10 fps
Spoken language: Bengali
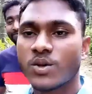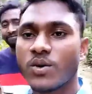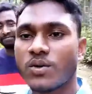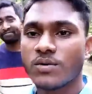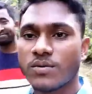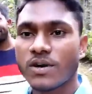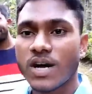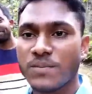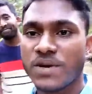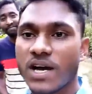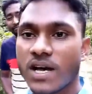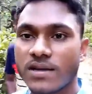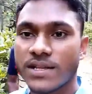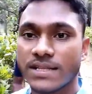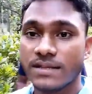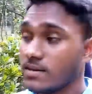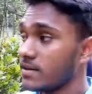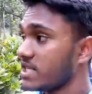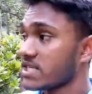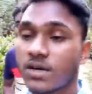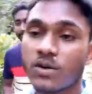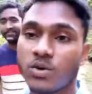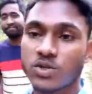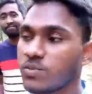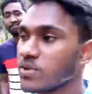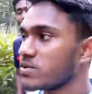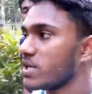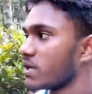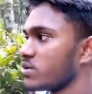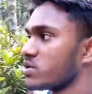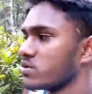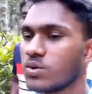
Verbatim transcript: তো আমরা চেষ্টা করব সব কিছু দেখানোর জন্য